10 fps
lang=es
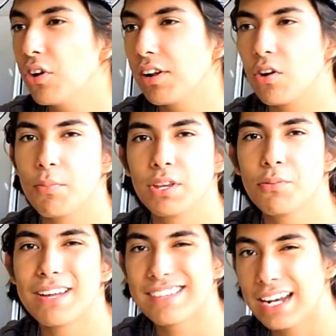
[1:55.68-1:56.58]
yo les
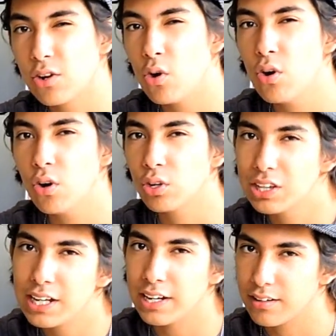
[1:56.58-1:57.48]
recomiendo más alcohol
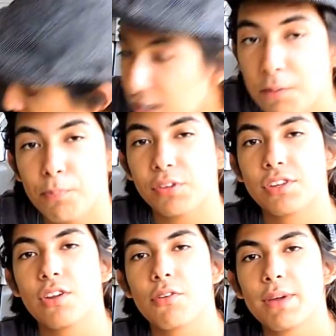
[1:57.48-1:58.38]
o tiner Y
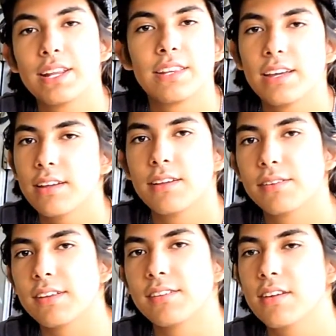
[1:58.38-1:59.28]
posteriormente,
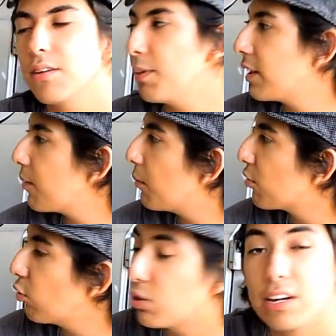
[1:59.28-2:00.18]
sencillamente
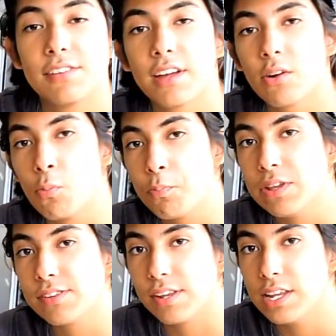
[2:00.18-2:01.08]
vamos a utilizar un
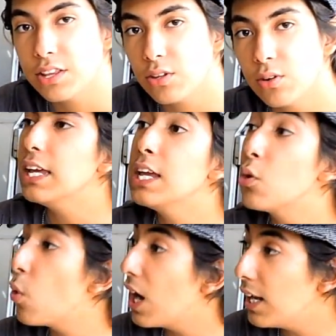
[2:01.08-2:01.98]
pincelito.
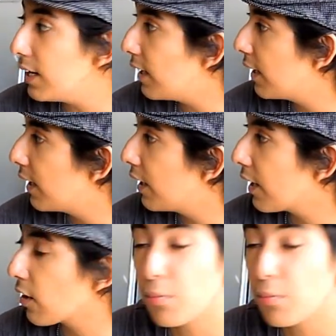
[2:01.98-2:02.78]
Igual, eh,